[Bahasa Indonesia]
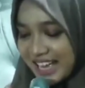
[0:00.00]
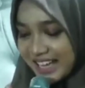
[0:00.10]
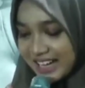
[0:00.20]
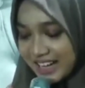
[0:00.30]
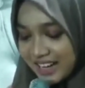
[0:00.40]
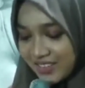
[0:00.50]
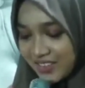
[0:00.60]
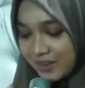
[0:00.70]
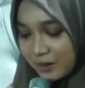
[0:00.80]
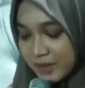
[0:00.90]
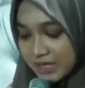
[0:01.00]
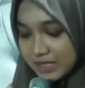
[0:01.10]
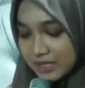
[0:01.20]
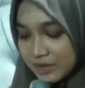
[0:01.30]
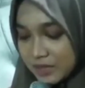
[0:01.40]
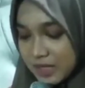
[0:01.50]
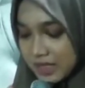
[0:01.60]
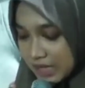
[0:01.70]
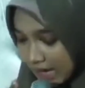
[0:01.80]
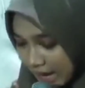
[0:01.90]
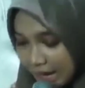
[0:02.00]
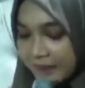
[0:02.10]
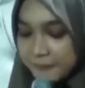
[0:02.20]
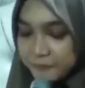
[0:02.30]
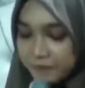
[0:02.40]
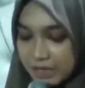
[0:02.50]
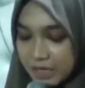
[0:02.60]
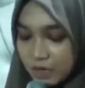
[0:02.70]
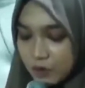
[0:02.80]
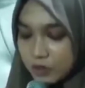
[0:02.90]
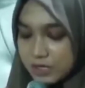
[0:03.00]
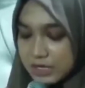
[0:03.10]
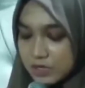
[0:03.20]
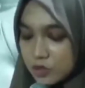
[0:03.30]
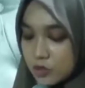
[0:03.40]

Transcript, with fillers: Ingkang kula hormati Ustadz Ilham, Ustadz